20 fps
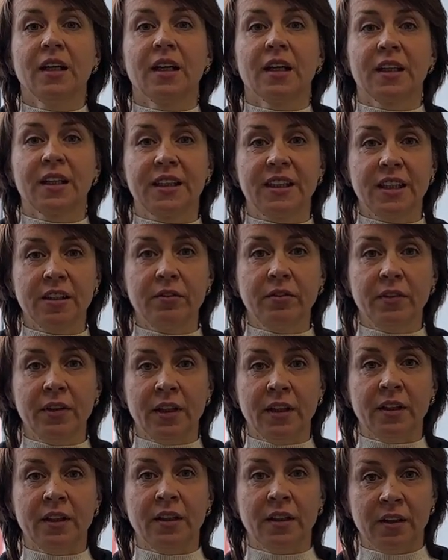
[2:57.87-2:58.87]
где
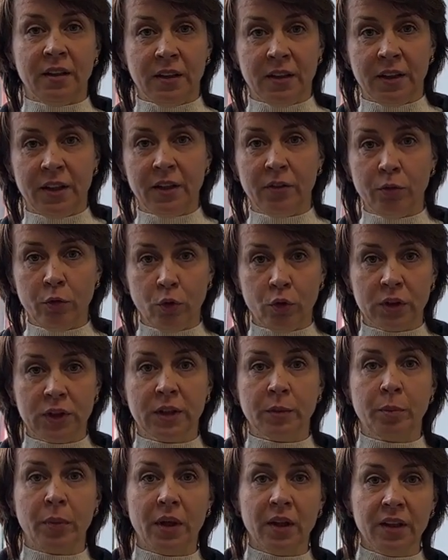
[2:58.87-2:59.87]
вы а, его
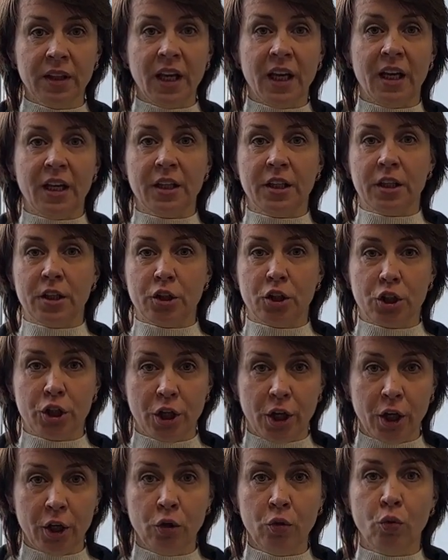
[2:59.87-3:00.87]
заполняете
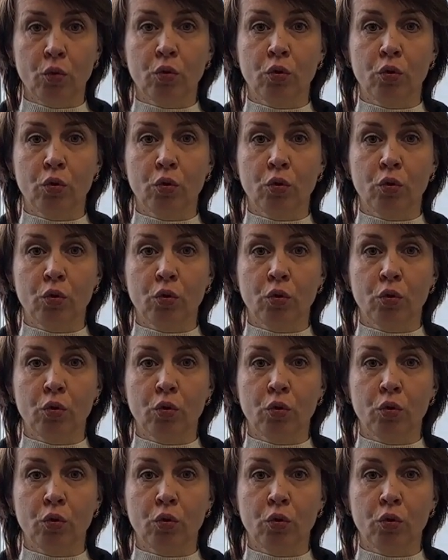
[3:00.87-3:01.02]
ширину,